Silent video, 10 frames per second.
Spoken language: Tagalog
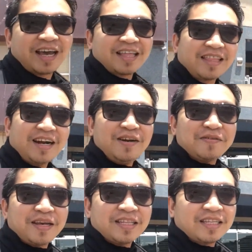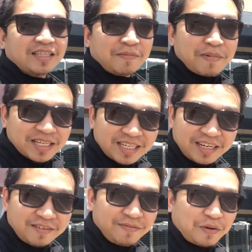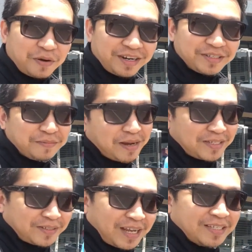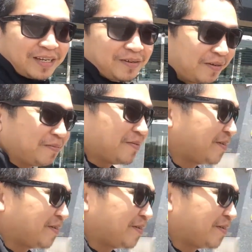and they are located at the mezzanine floor. So pasok tayo sa loob.